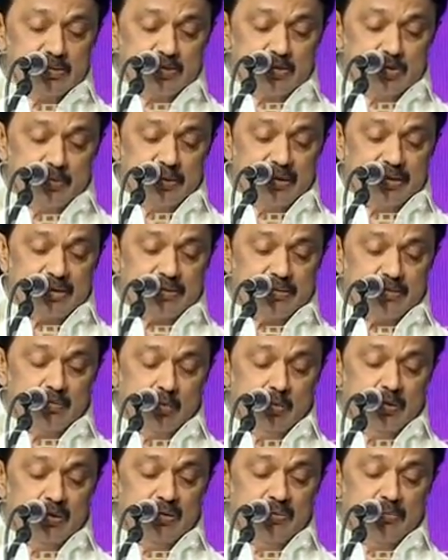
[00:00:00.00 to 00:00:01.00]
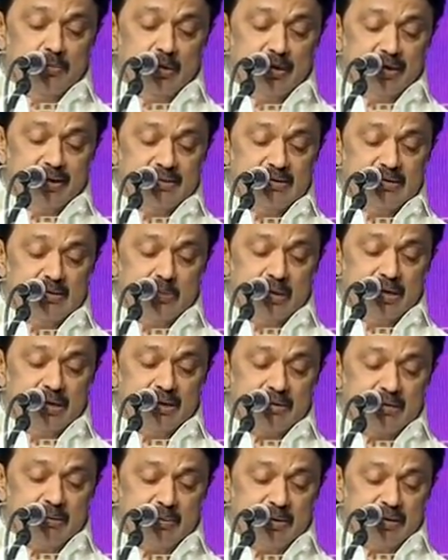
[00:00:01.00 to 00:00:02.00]
சுமார் ஒன்று புள்ளி ஐந்து
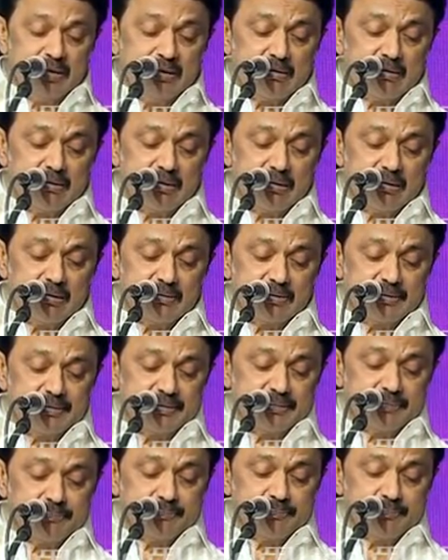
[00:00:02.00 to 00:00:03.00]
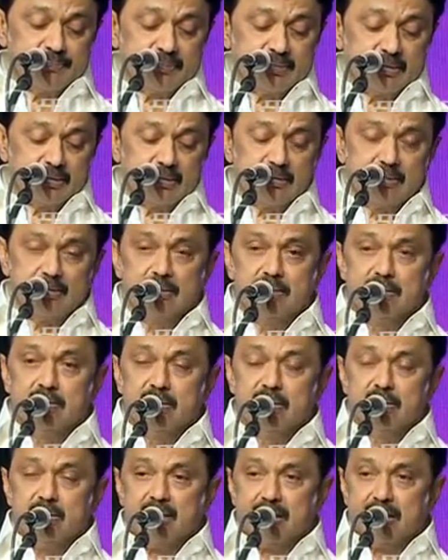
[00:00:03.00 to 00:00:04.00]
பில்லியன் அமெரிக்க டாலர்கள்
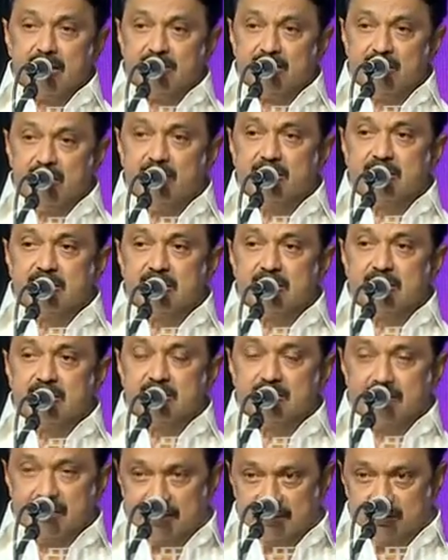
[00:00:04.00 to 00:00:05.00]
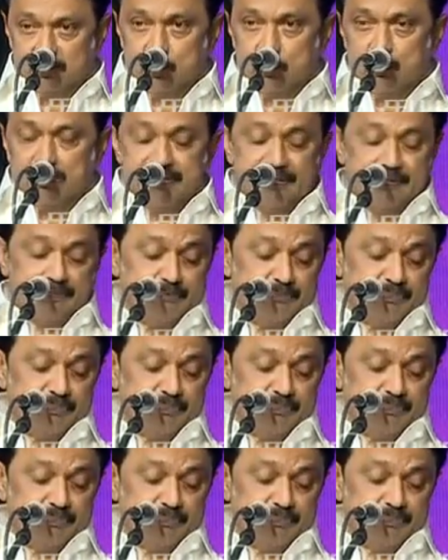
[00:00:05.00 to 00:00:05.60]
கடந்த ஆண்டு கிடைத்துள்ளன